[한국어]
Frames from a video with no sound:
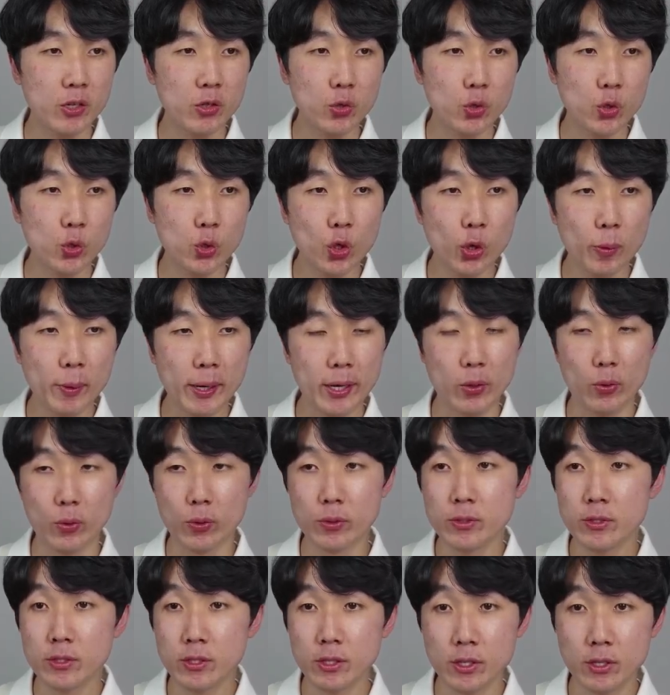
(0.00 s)
귀도 반
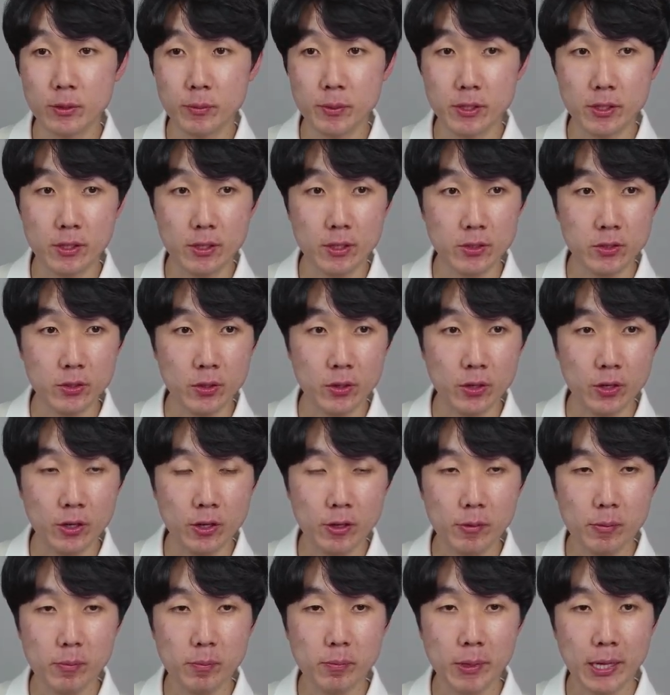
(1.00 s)
로썸에
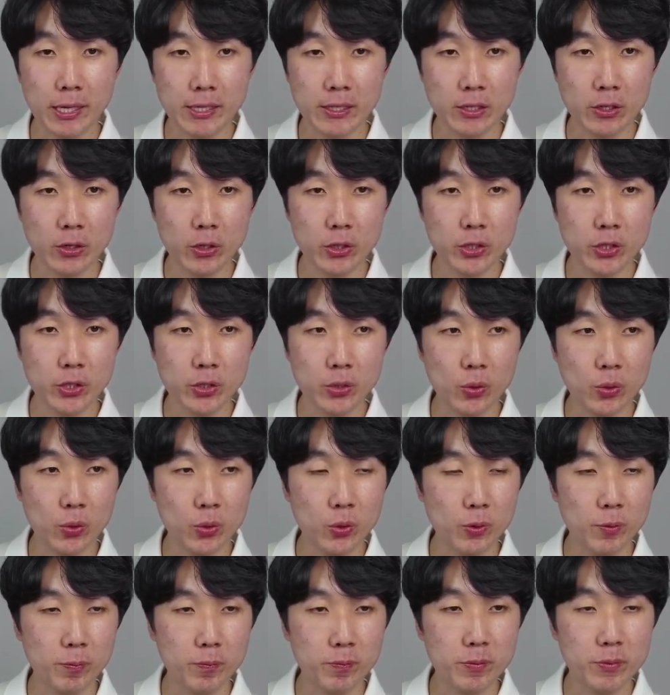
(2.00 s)
의해서 만들어진
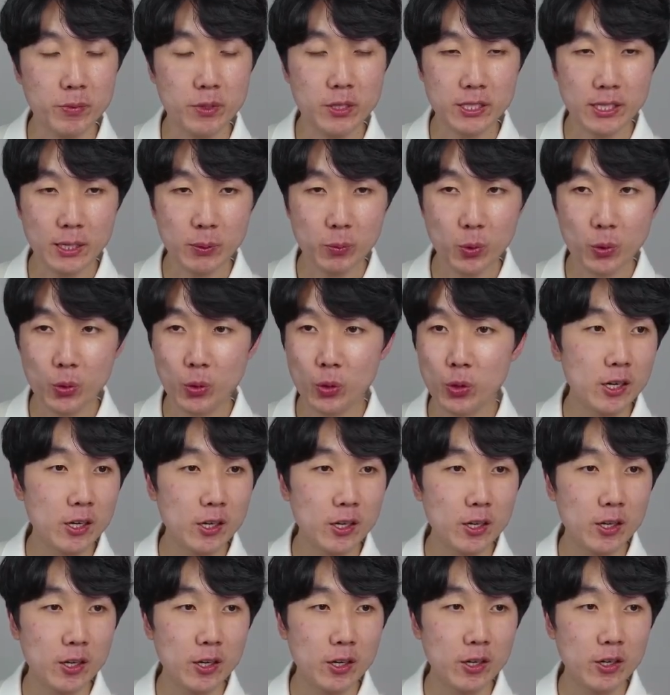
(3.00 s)
거고, 참고로
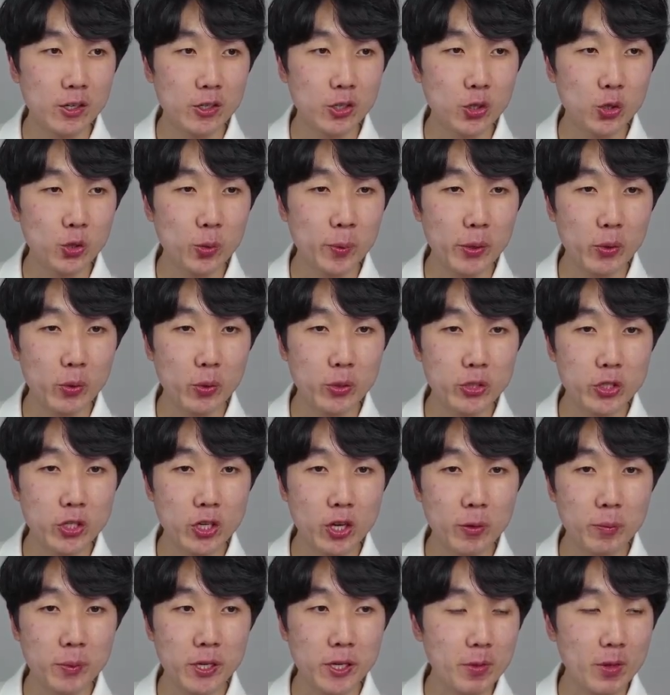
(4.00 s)
귀도 반
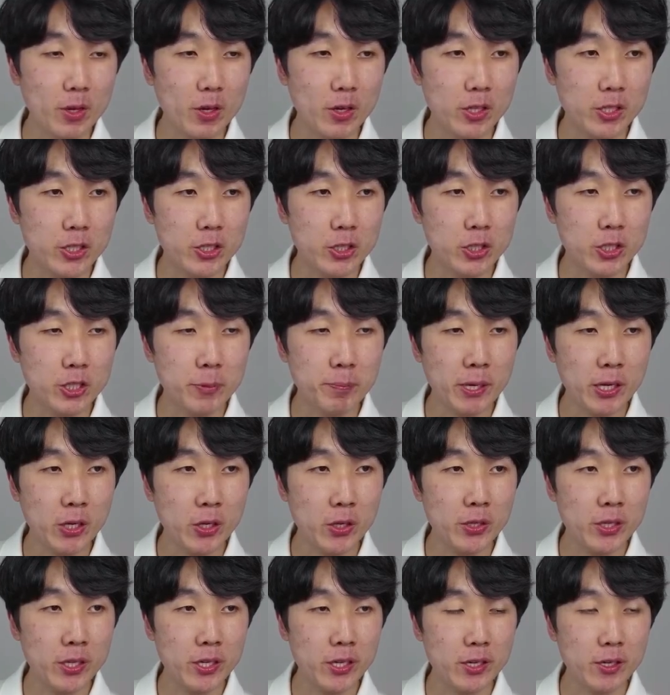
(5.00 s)
로썸이
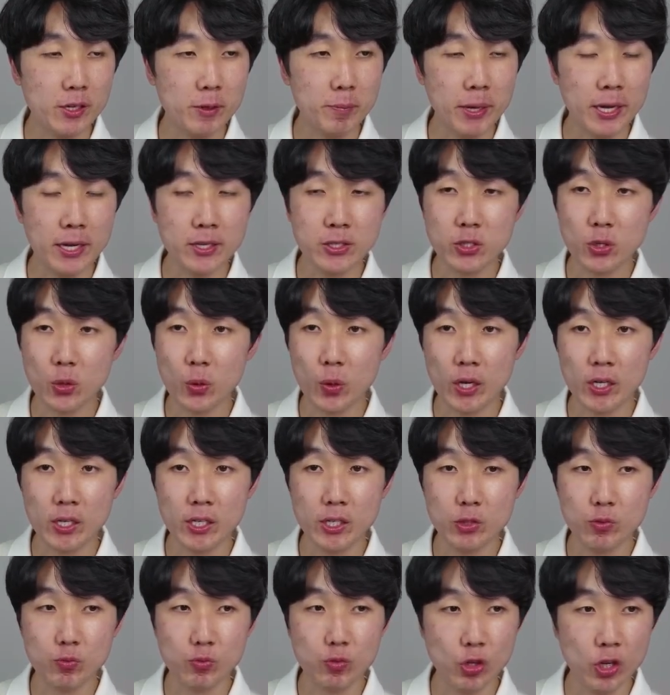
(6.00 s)
2018년에 이 파이썬
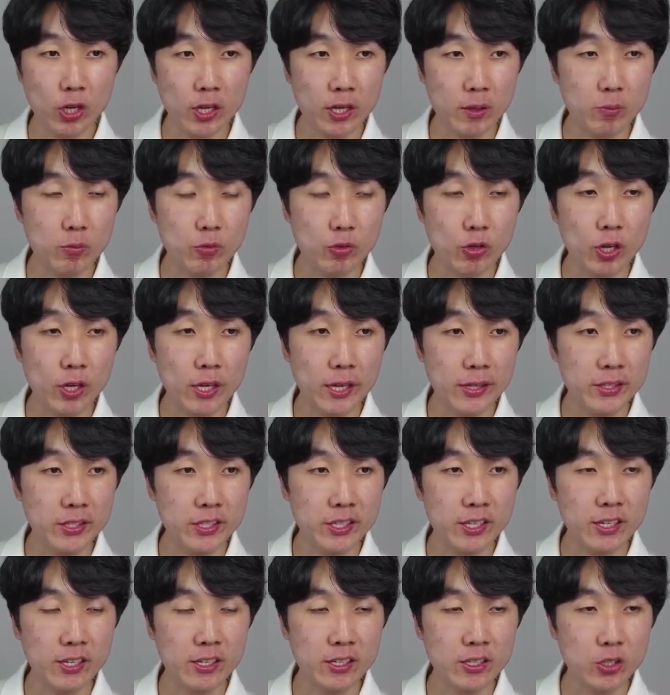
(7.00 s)
관리에서
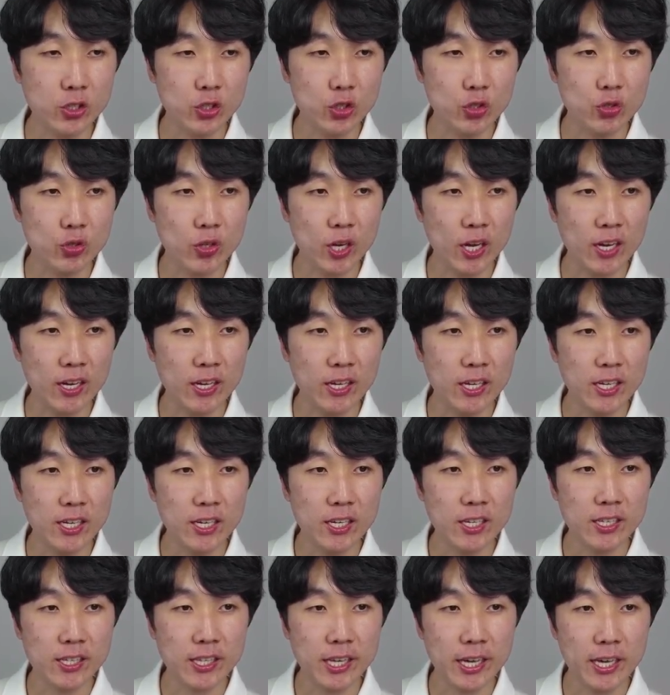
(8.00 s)
물러났는데 그 이유가
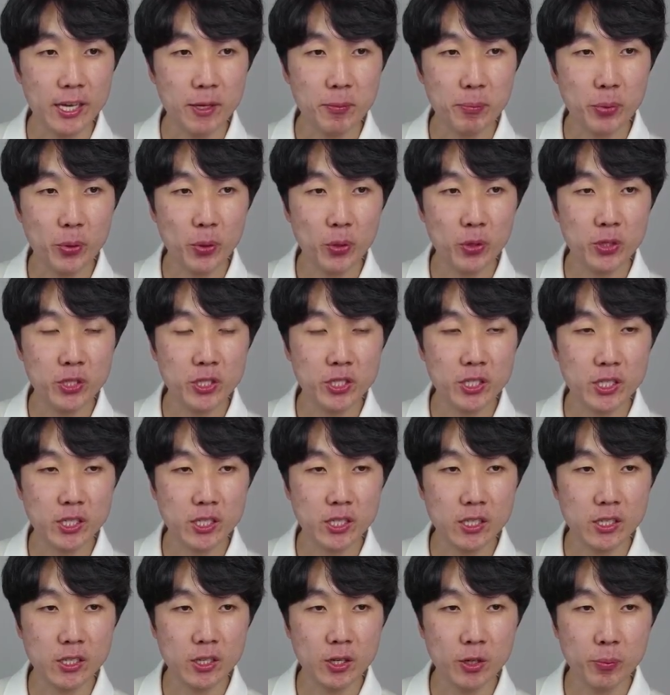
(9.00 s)
대입
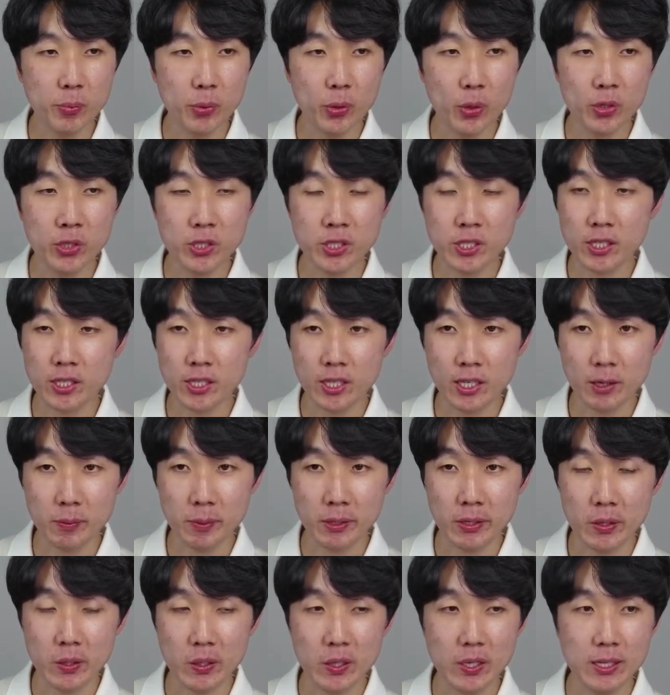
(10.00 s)
표현식인 이런 표현식이 있나 봐요.